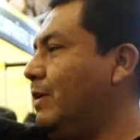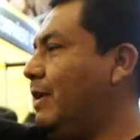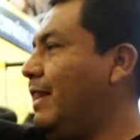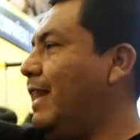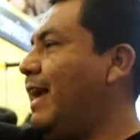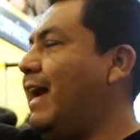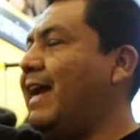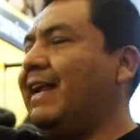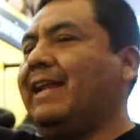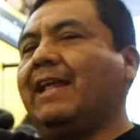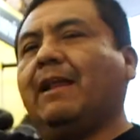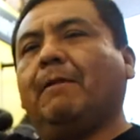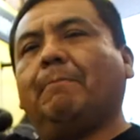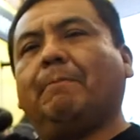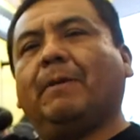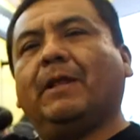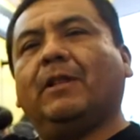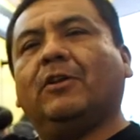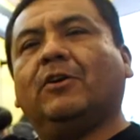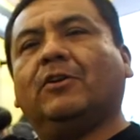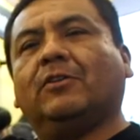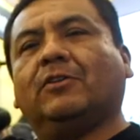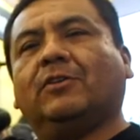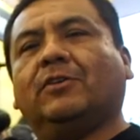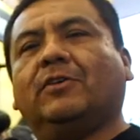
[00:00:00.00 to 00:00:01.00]
del aire al
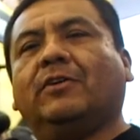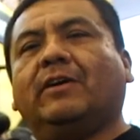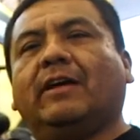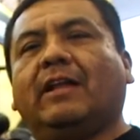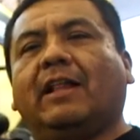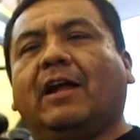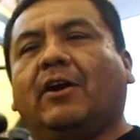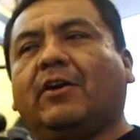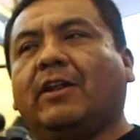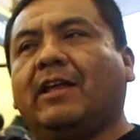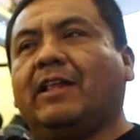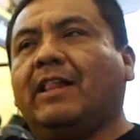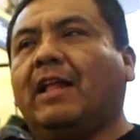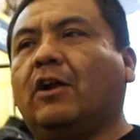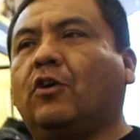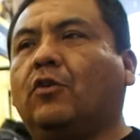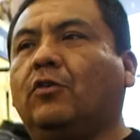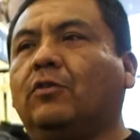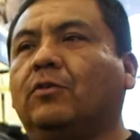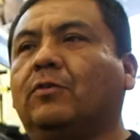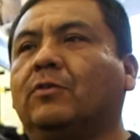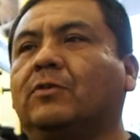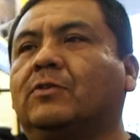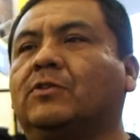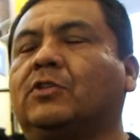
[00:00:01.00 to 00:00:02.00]
piloto a la hora de la
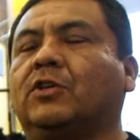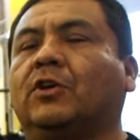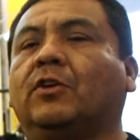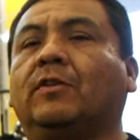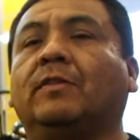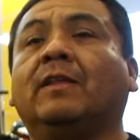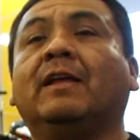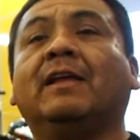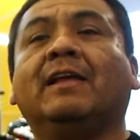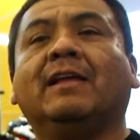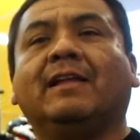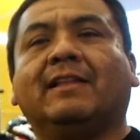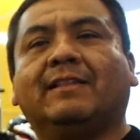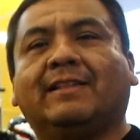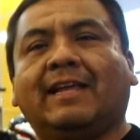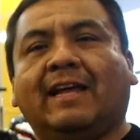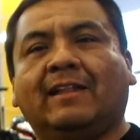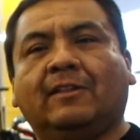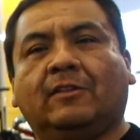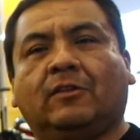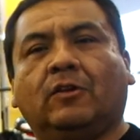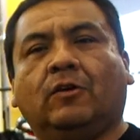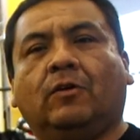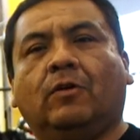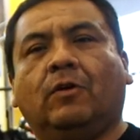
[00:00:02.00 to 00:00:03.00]
conducción,
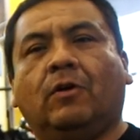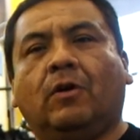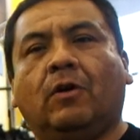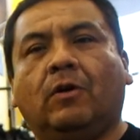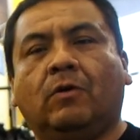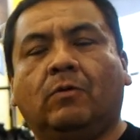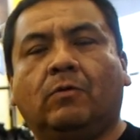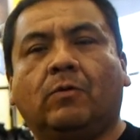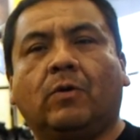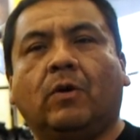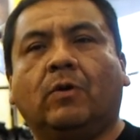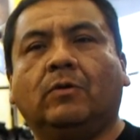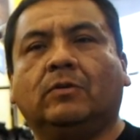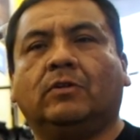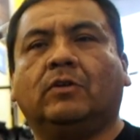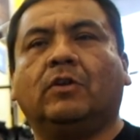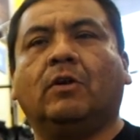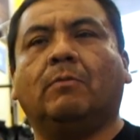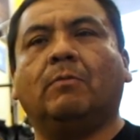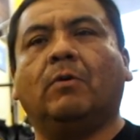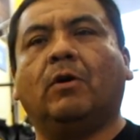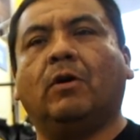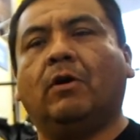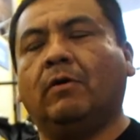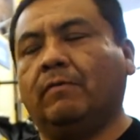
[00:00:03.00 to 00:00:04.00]
tanto on-road
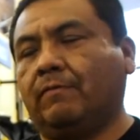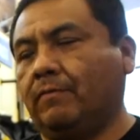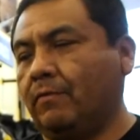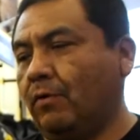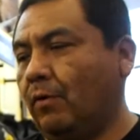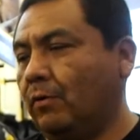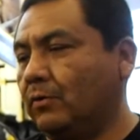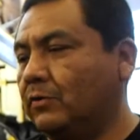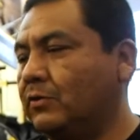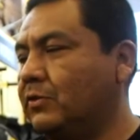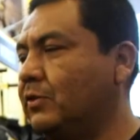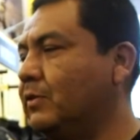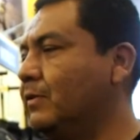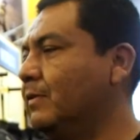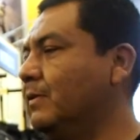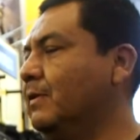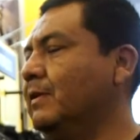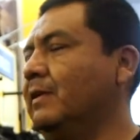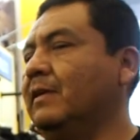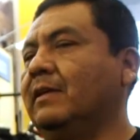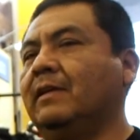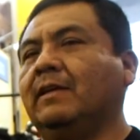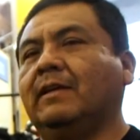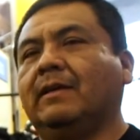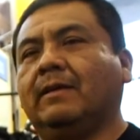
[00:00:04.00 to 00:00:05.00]
como off-road.
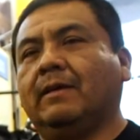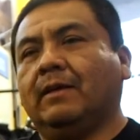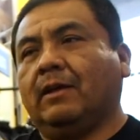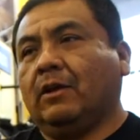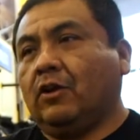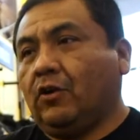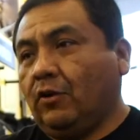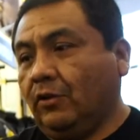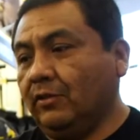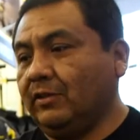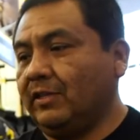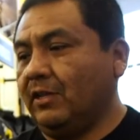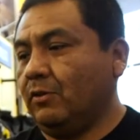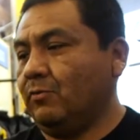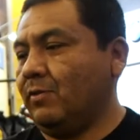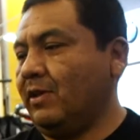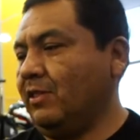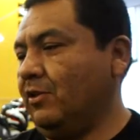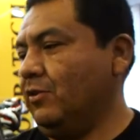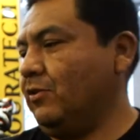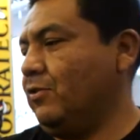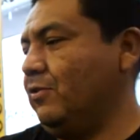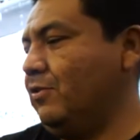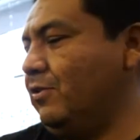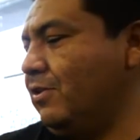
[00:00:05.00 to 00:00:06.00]

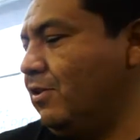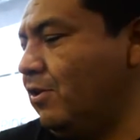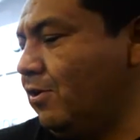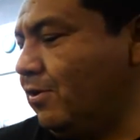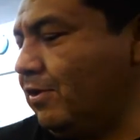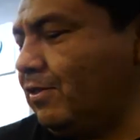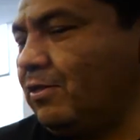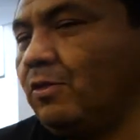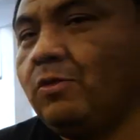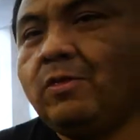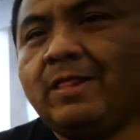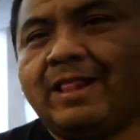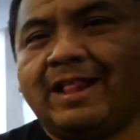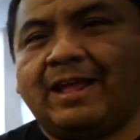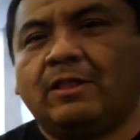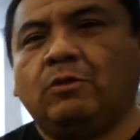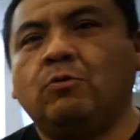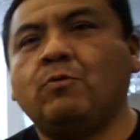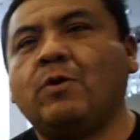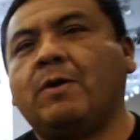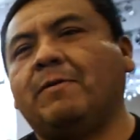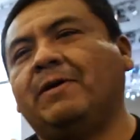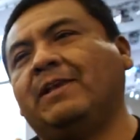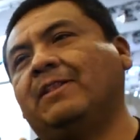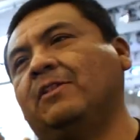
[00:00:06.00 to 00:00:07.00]
Continuando con la
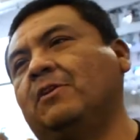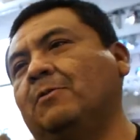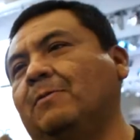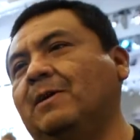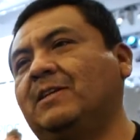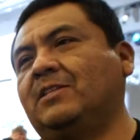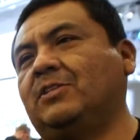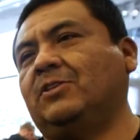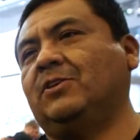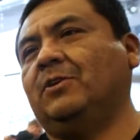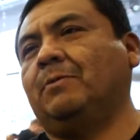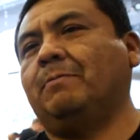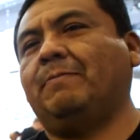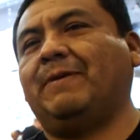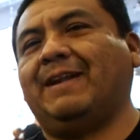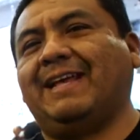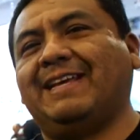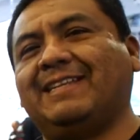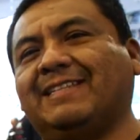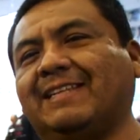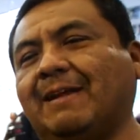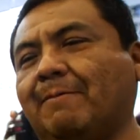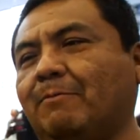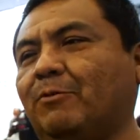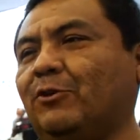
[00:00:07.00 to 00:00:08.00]
nueva innovación para
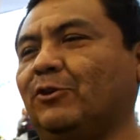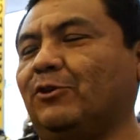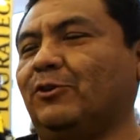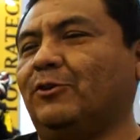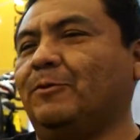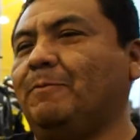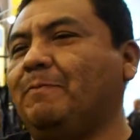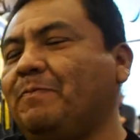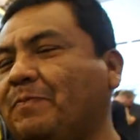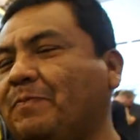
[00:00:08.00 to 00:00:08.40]
esta moto,